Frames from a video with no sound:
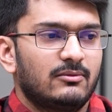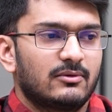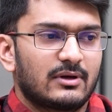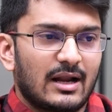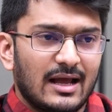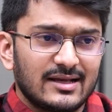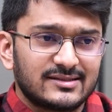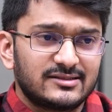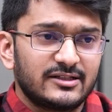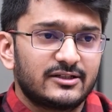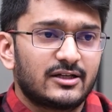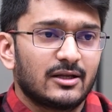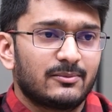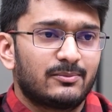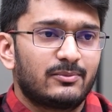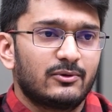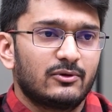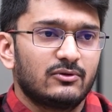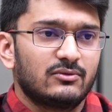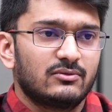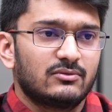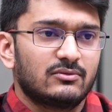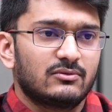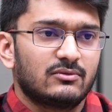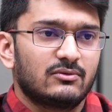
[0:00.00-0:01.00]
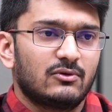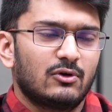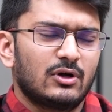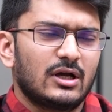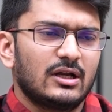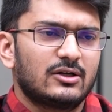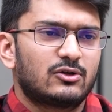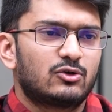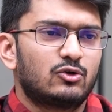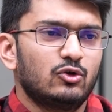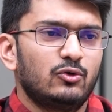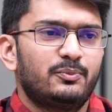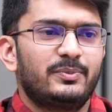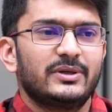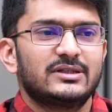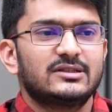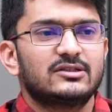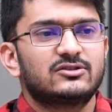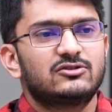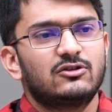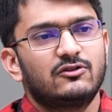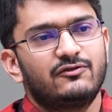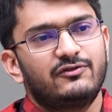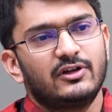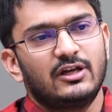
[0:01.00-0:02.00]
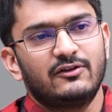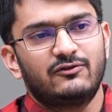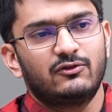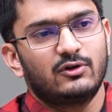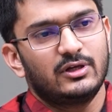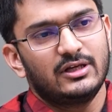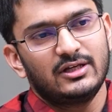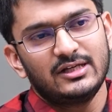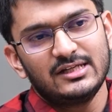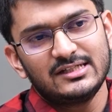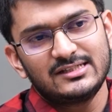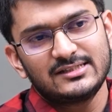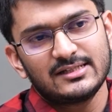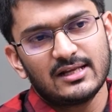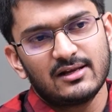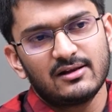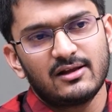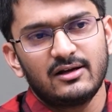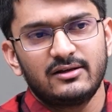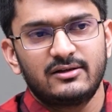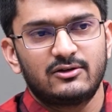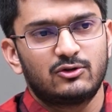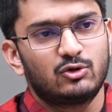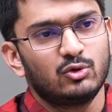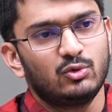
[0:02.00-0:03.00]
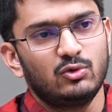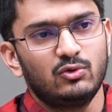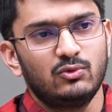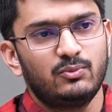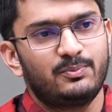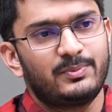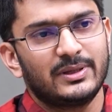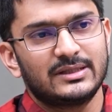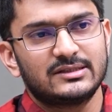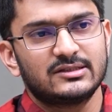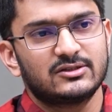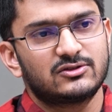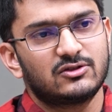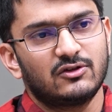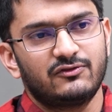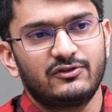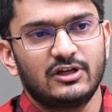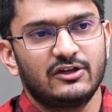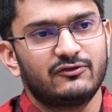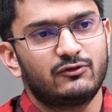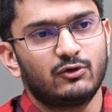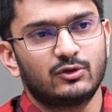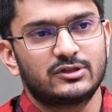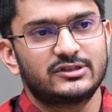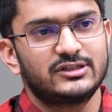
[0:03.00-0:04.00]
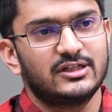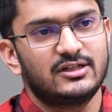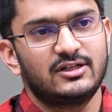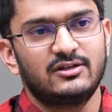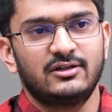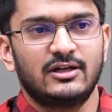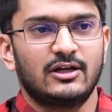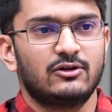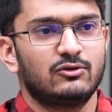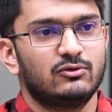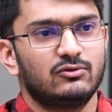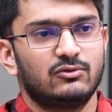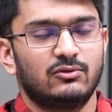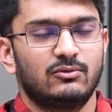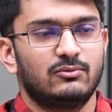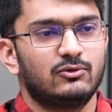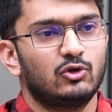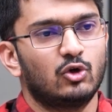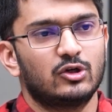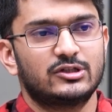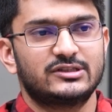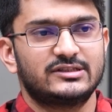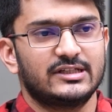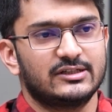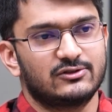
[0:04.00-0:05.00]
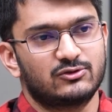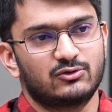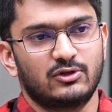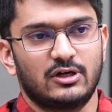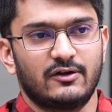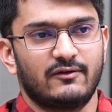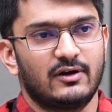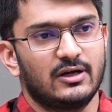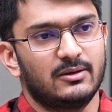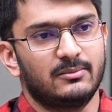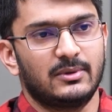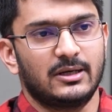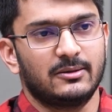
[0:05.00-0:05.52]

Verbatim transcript: రాసేటప్పుడు ఒక టూ పేజెస్ ఆఫ్ ఏ ఫోర్ ఇనీషియల్గా టూ పేజెస్ ఆఫ్ ఏ ఫోర్ షీట్ నేను నోట్స్ చేసుకునేవాడిని